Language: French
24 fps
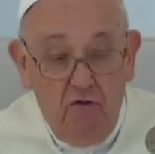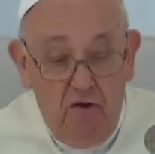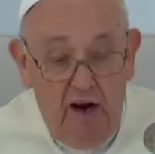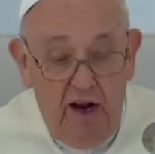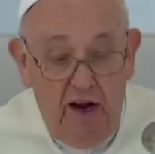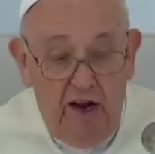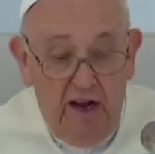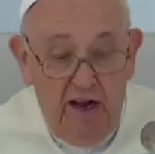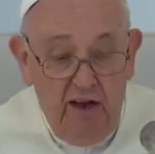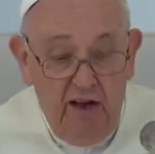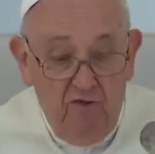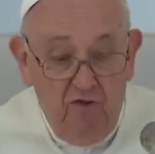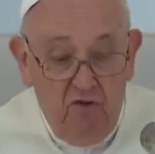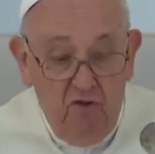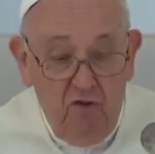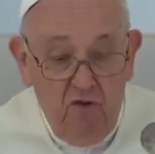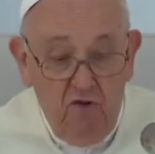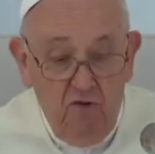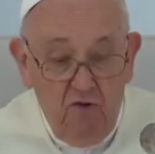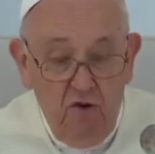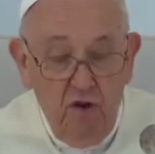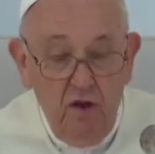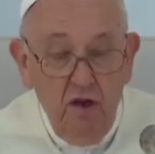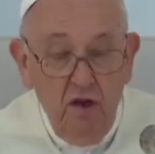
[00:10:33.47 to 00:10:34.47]
les succès
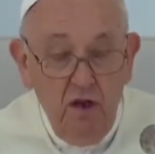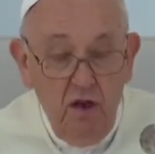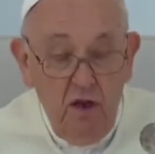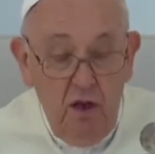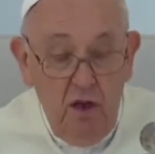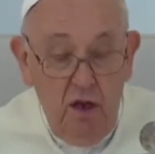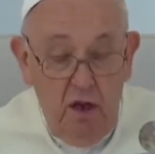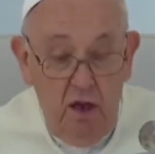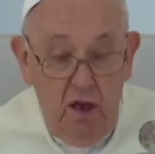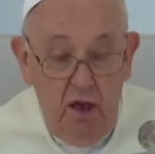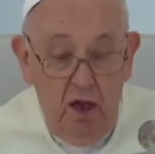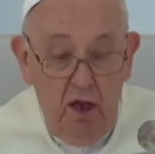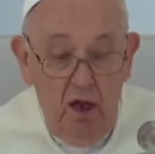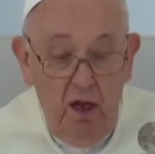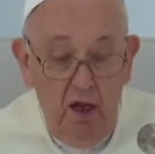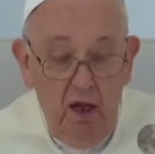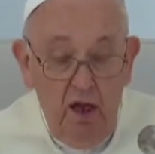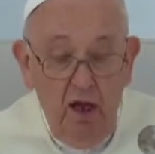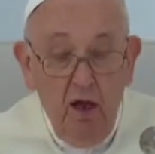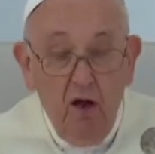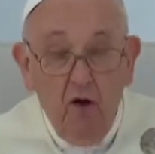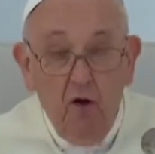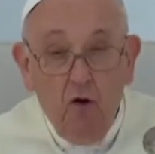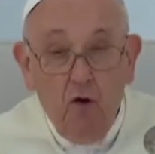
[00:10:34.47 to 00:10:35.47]
et les échecs.
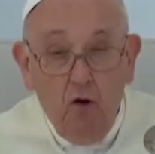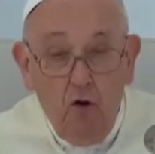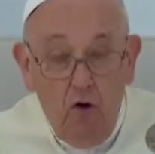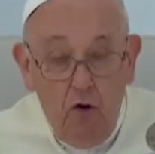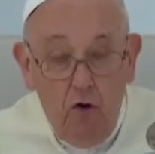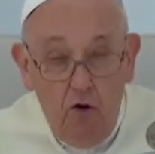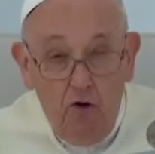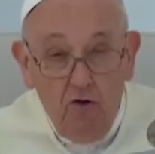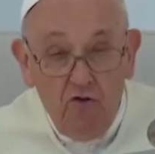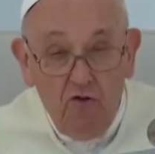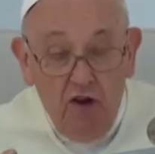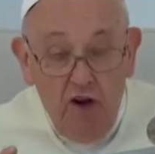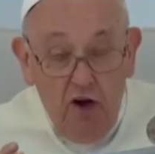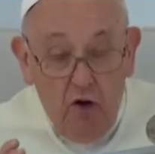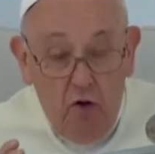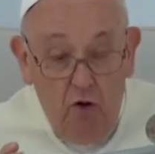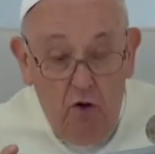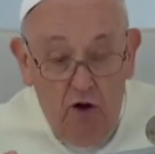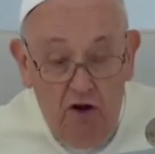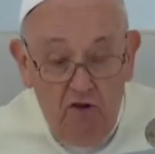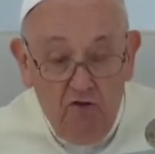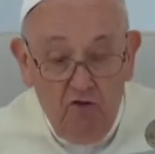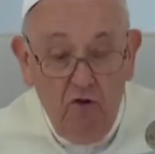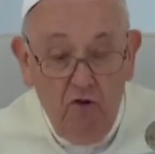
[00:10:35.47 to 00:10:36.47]
Il connaît
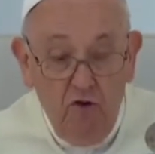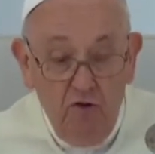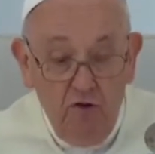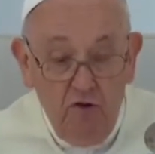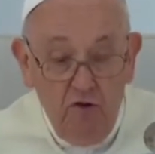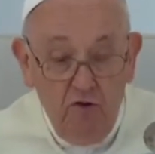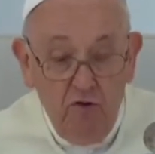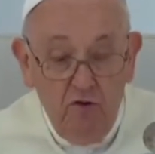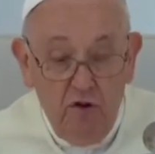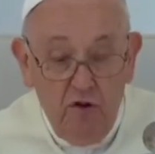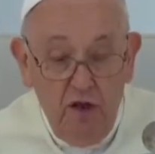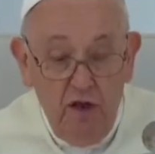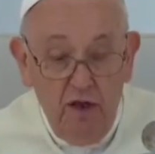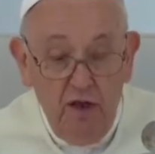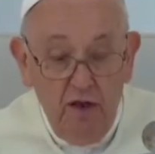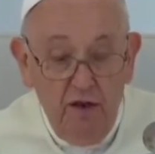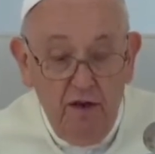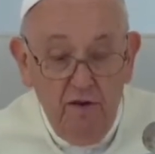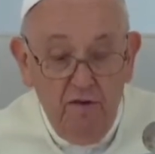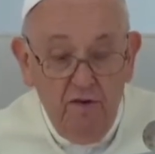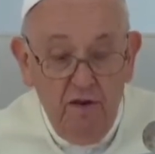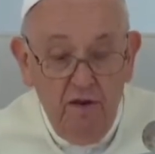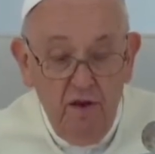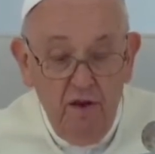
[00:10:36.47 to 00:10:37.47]
euh, votre
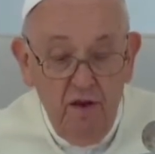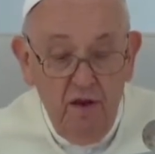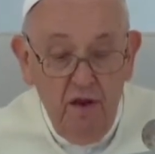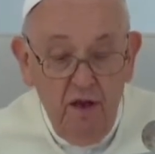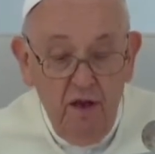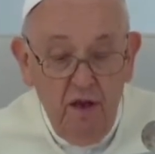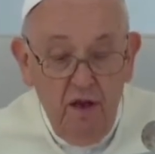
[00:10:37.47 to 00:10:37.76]
cœur.